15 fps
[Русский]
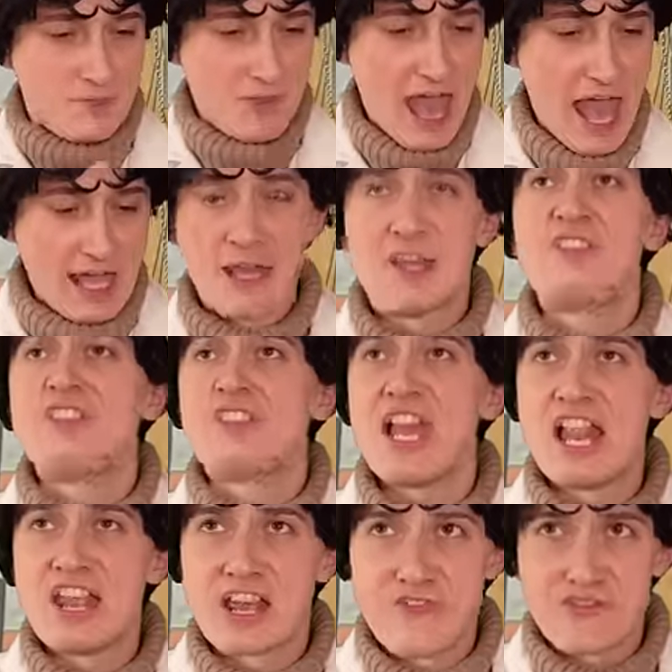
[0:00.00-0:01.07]
Так,
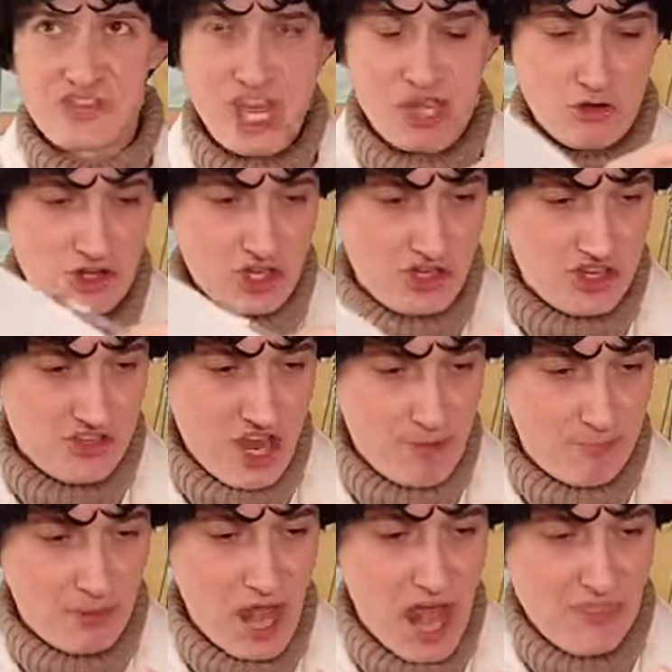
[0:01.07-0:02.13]
Сидельников следующий за
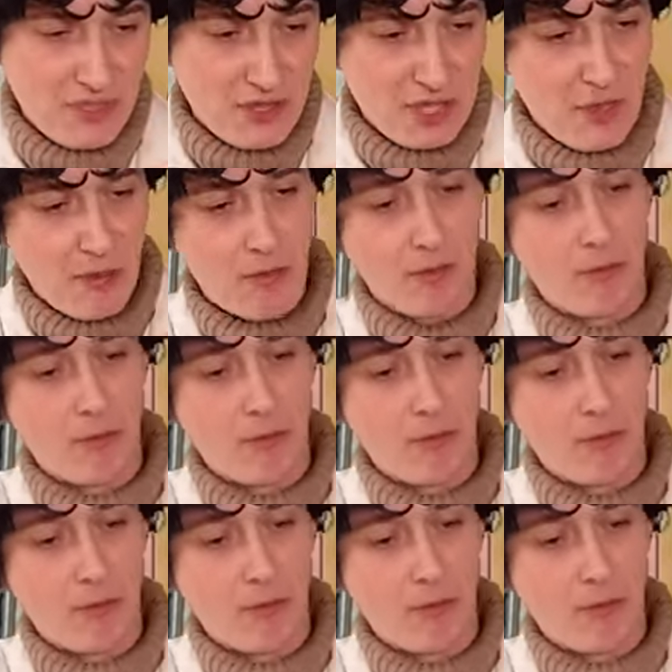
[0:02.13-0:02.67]
зарплатой.